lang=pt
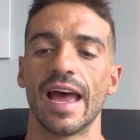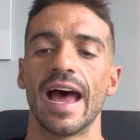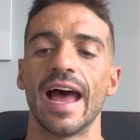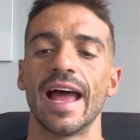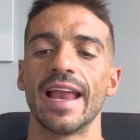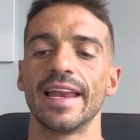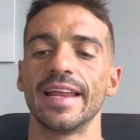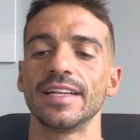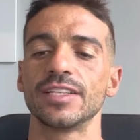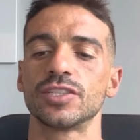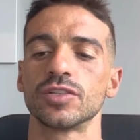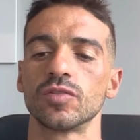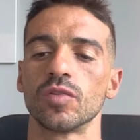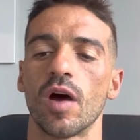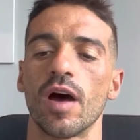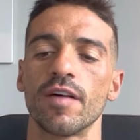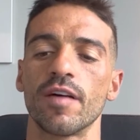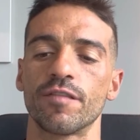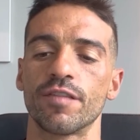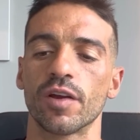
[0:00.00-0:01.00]
além de
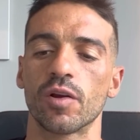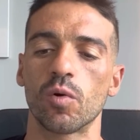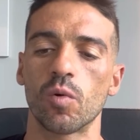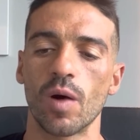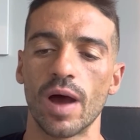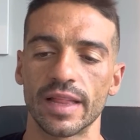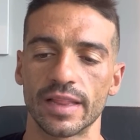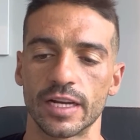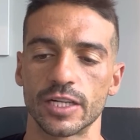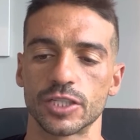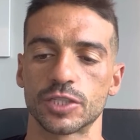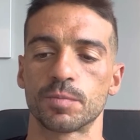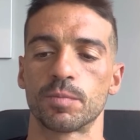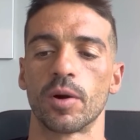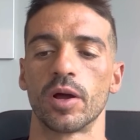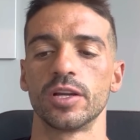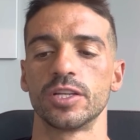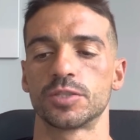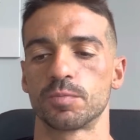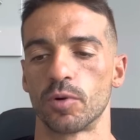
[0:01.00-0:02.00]
nove quadras
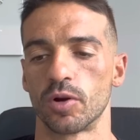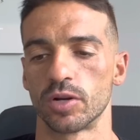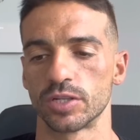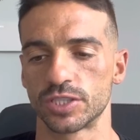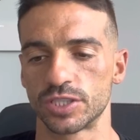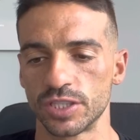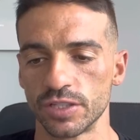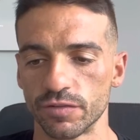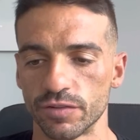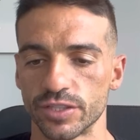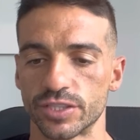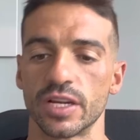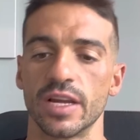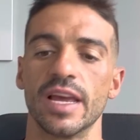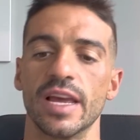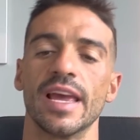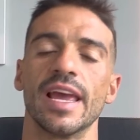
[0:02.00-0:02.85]
poliesportivas,